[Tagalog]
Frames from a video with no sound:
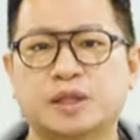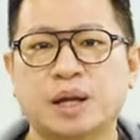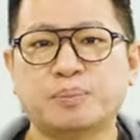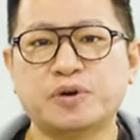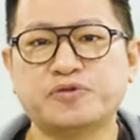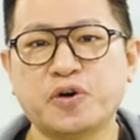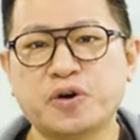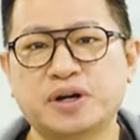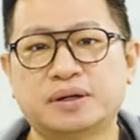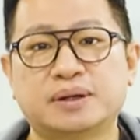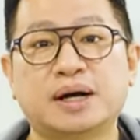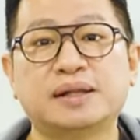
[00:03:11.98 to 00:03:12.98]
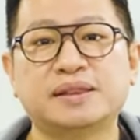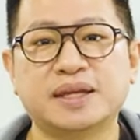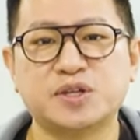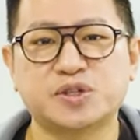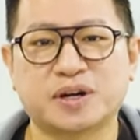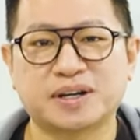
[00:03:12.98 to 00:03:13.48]
Number 4, Hyundai
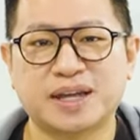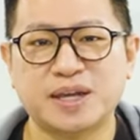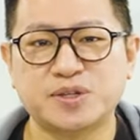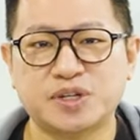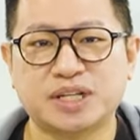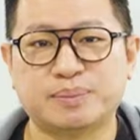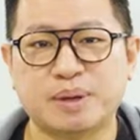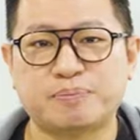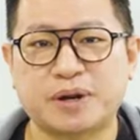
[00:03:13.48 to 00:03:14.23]
Stargazer na may